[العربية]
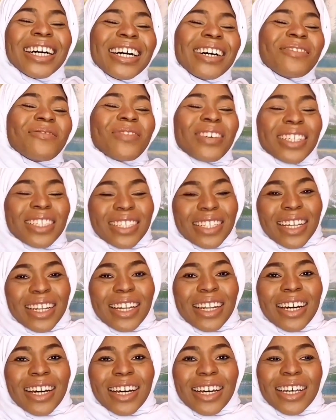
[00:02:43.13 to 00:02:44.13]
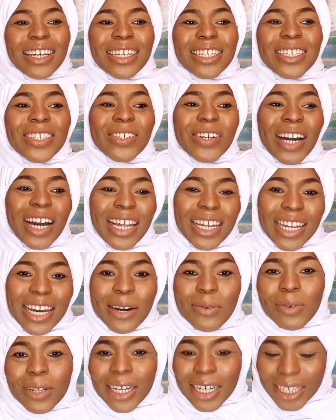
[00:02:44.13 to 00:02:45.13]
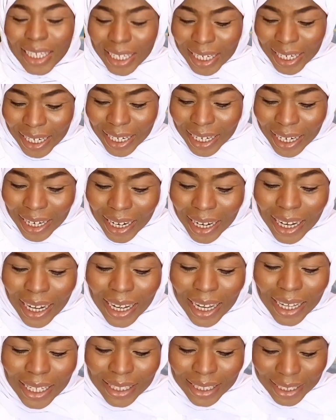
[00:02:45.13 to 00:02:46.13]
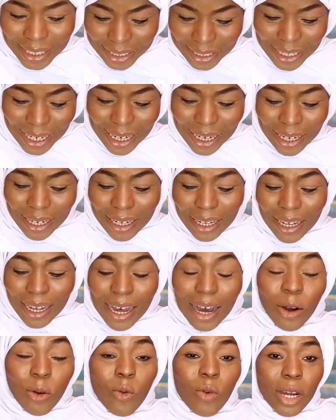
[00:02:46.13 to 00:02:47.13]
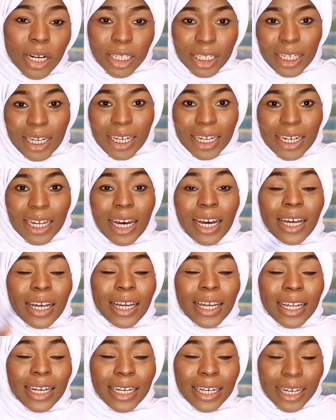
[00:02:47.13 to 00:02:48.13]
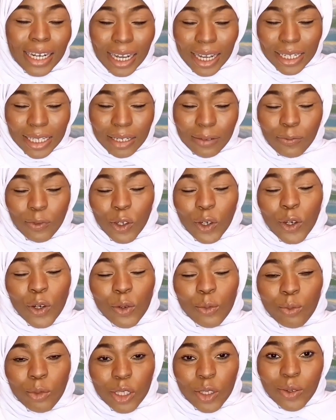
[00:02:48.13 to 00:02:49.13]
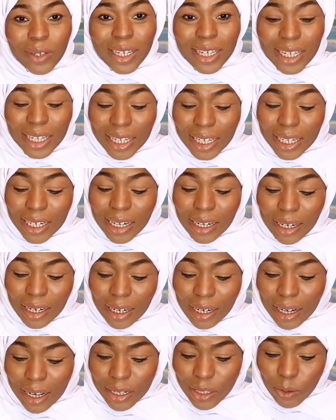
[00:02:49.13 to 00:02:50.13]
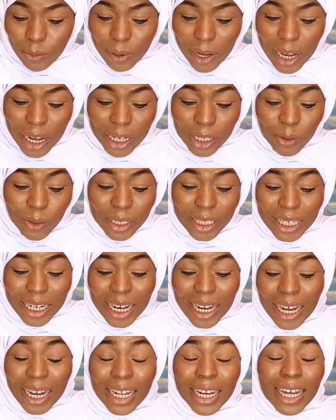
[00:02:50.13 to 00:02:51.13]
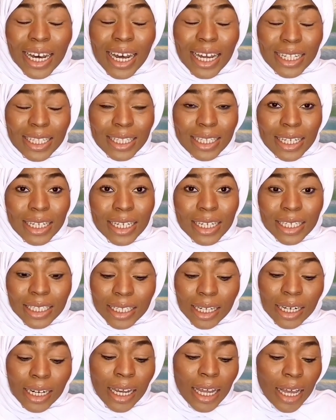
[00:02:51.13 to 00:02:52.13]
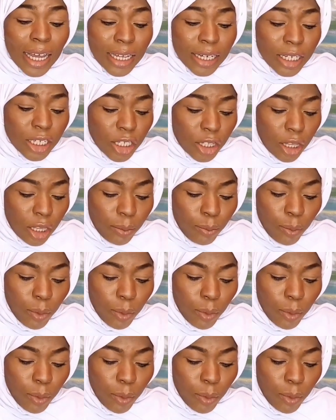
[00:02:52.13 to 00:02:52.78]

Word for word: بإذن الله إنه أحلامنا كلها تتحقق أول شغلة لازم نكون متوكلين على الله سبحانه وتعالى حتى نقدر نجذب